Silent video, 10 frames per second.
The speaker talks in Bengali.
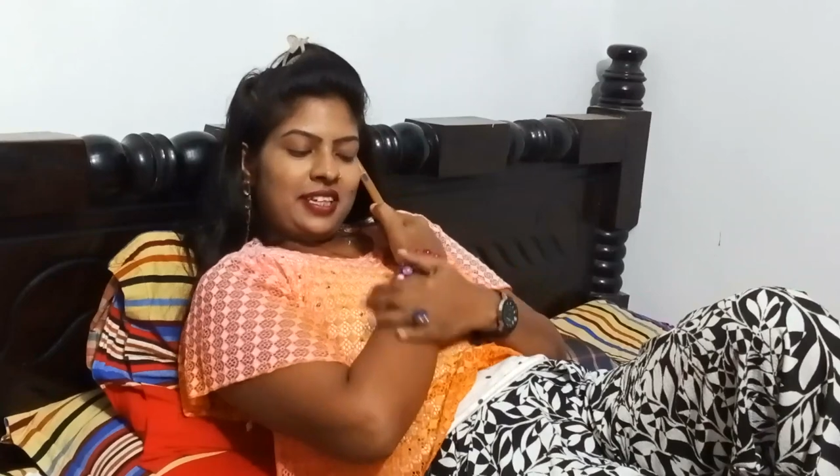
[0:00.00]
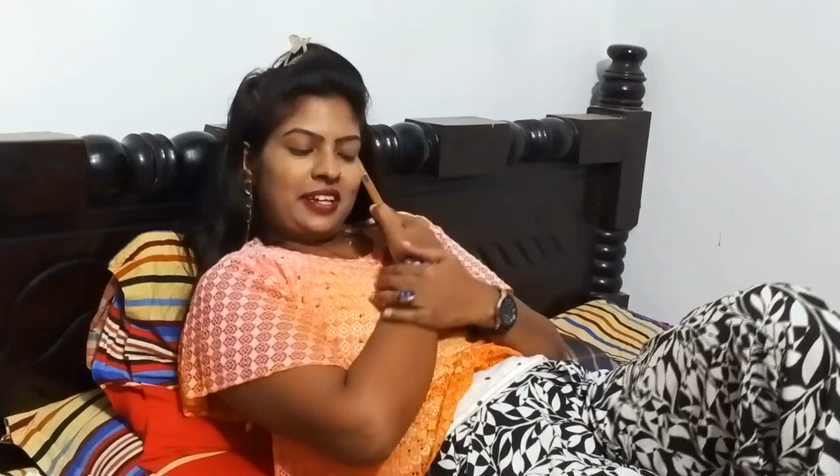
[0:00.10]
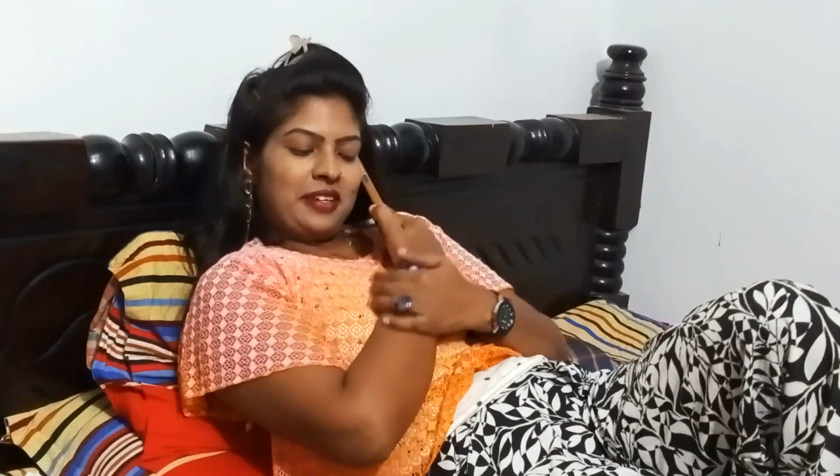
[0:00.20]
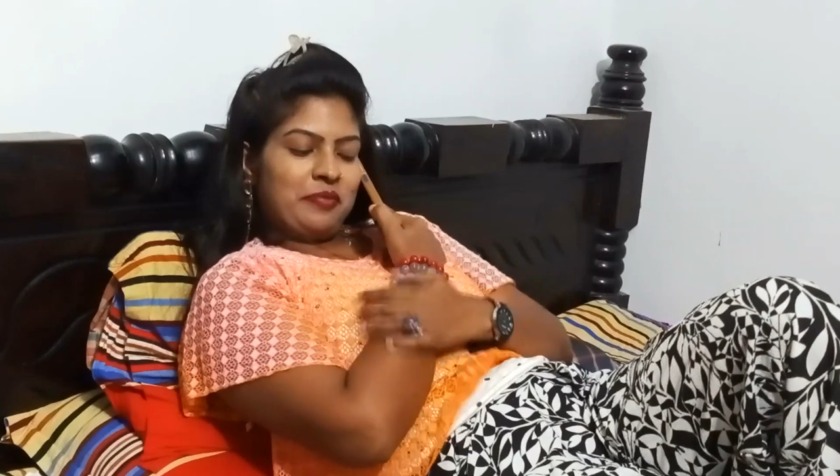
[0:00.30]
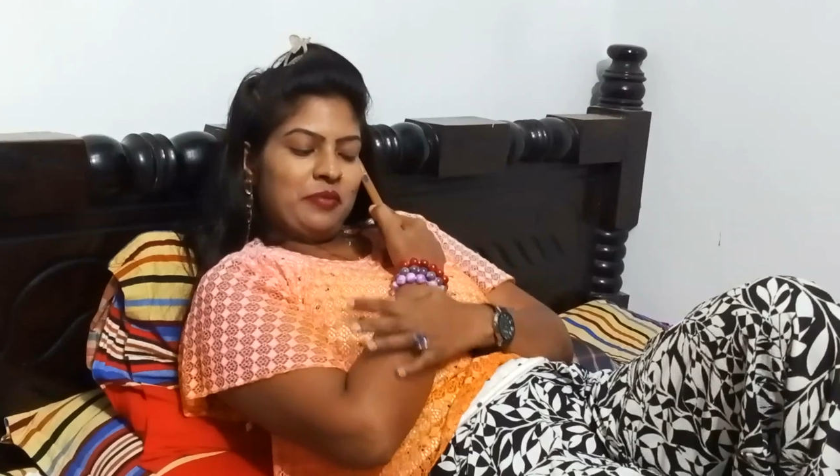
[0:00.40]

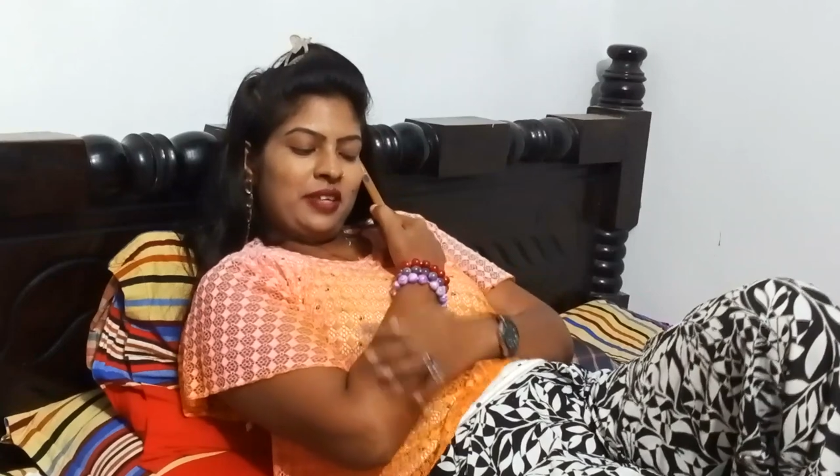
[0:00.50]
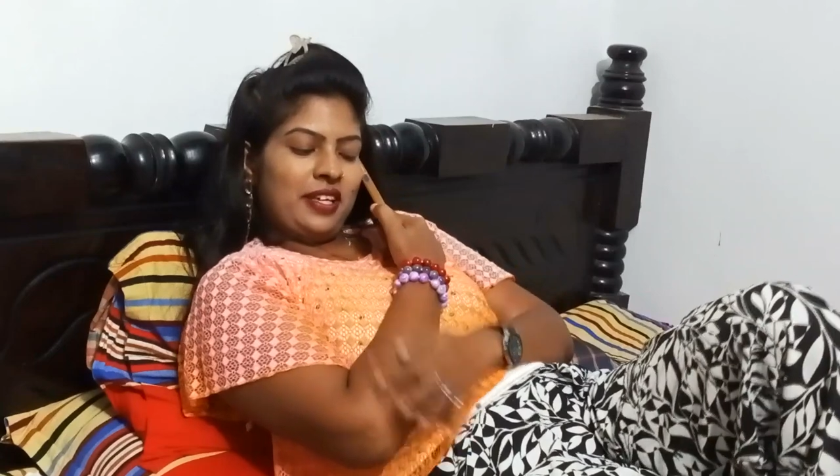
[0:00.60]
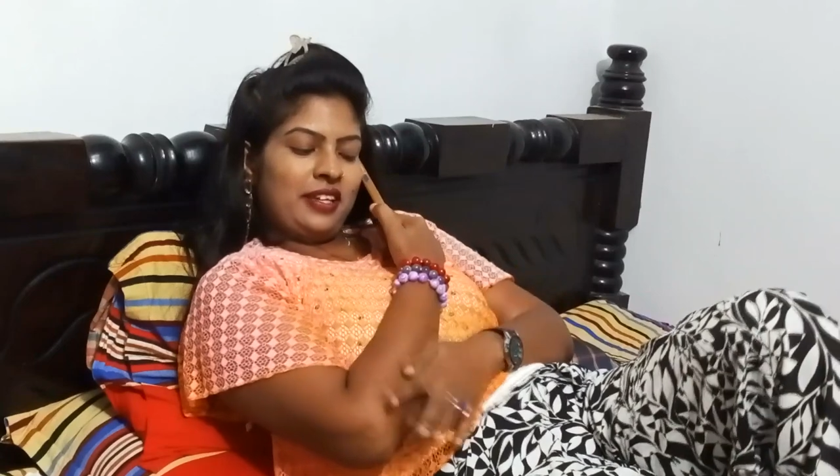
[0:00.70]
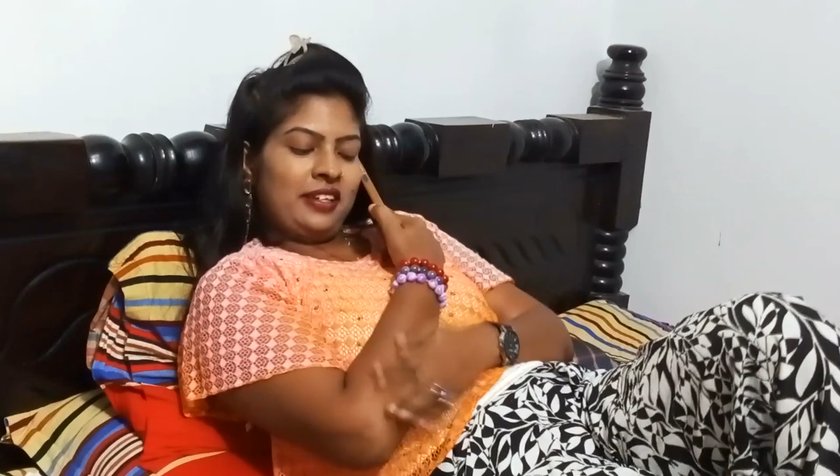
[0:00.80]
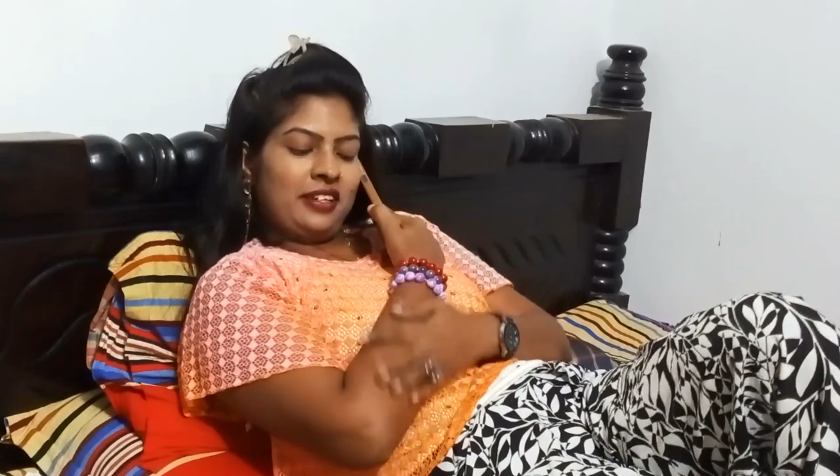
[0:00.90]
কেন
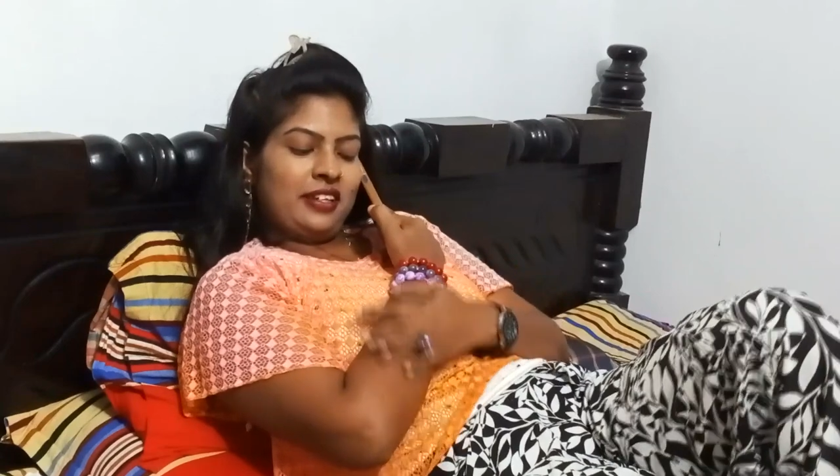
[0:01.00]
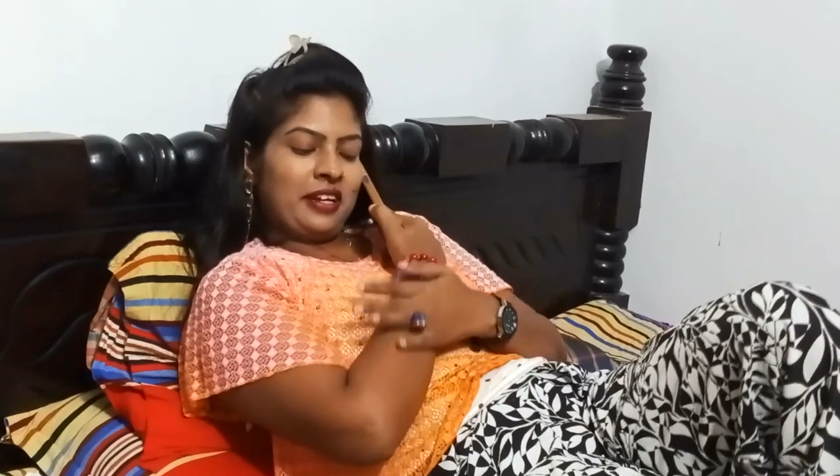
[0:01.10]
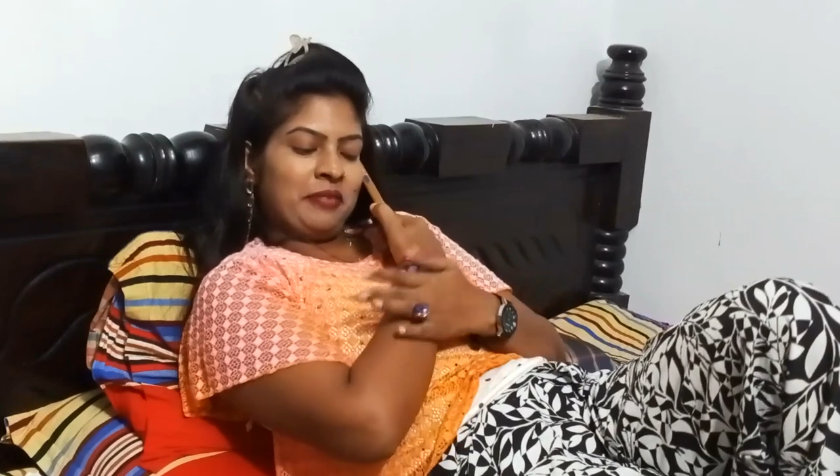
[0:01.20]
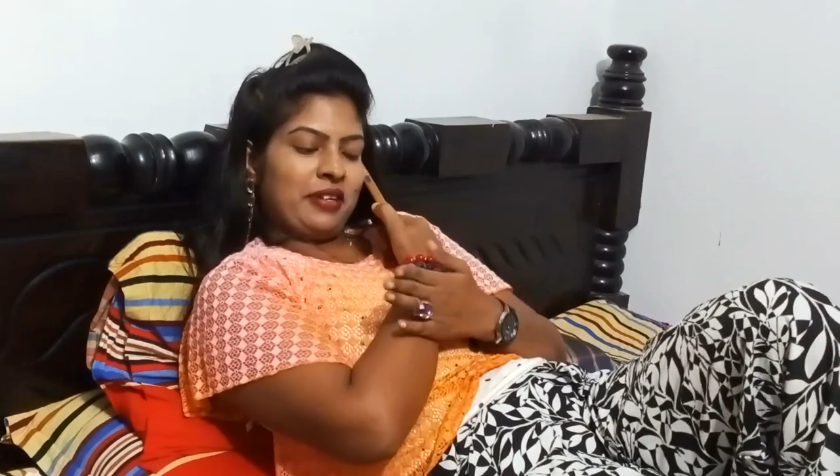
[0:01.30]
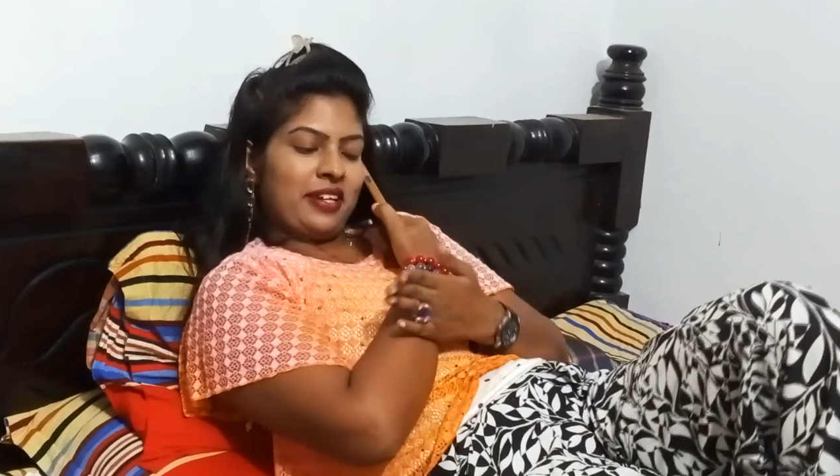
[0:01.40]
বিয়ানি
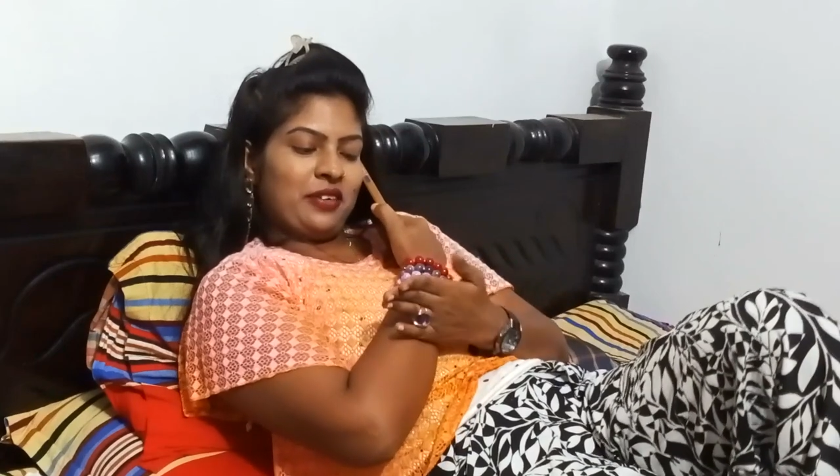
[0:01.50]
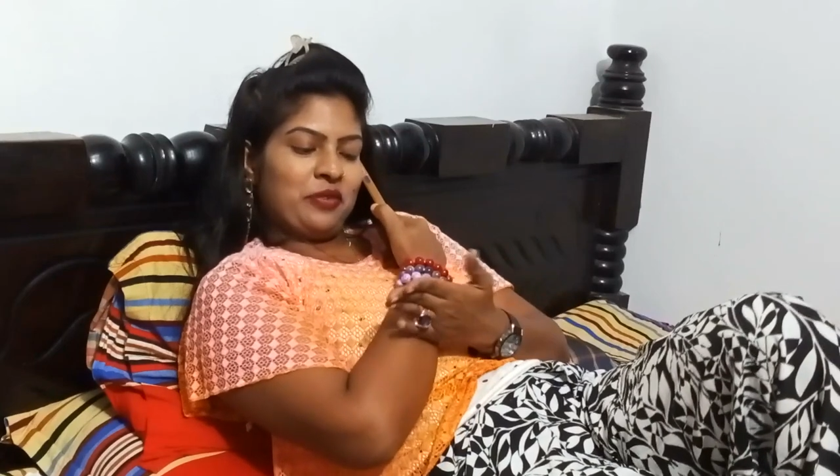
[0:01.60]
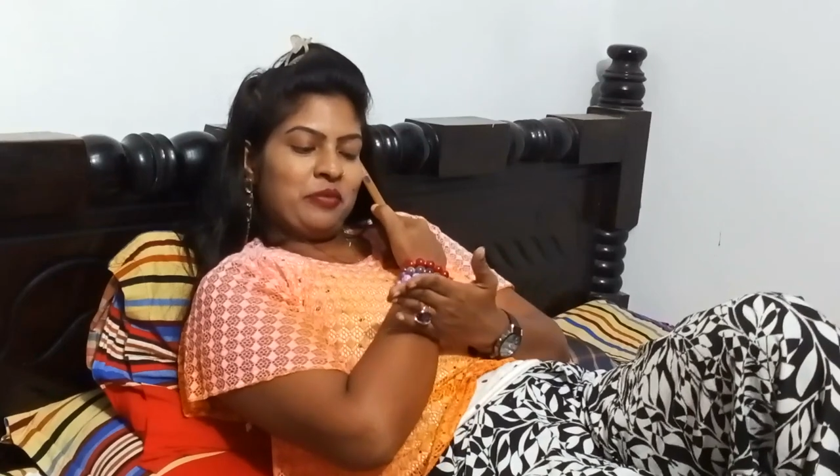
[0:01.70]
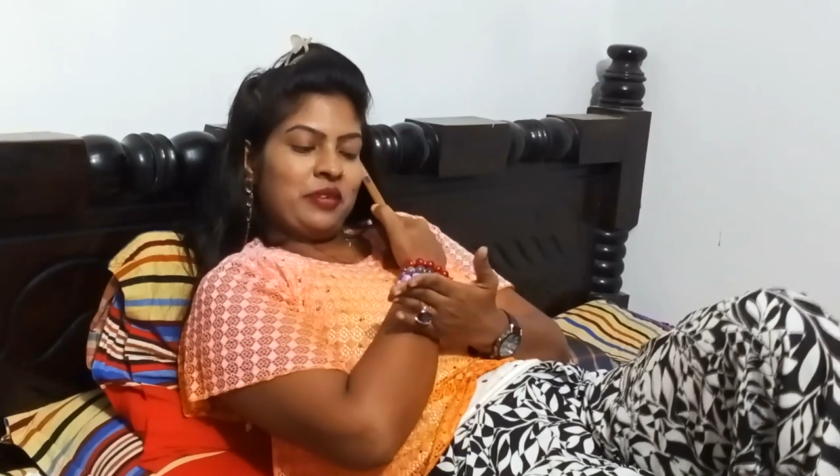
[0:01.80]
ডাকবে কেন